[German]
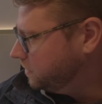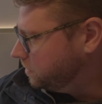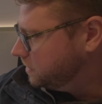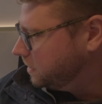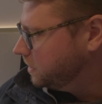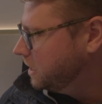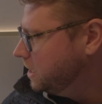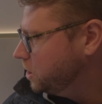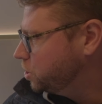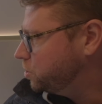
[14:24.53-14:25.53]
Unseren
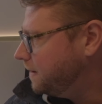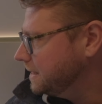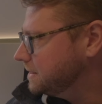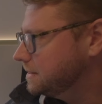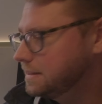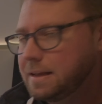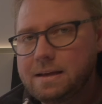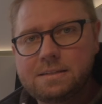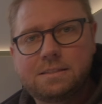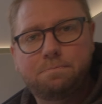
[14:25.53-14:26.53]
schwarzen
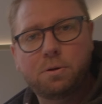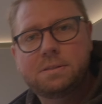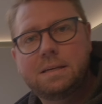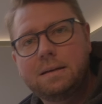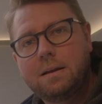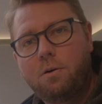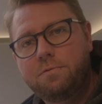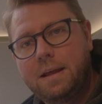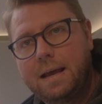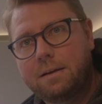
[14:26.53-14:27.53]
Spots hinten auf
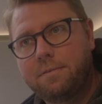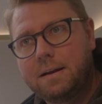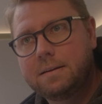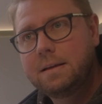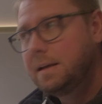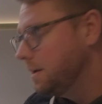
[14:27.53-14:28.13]
der Heckwand.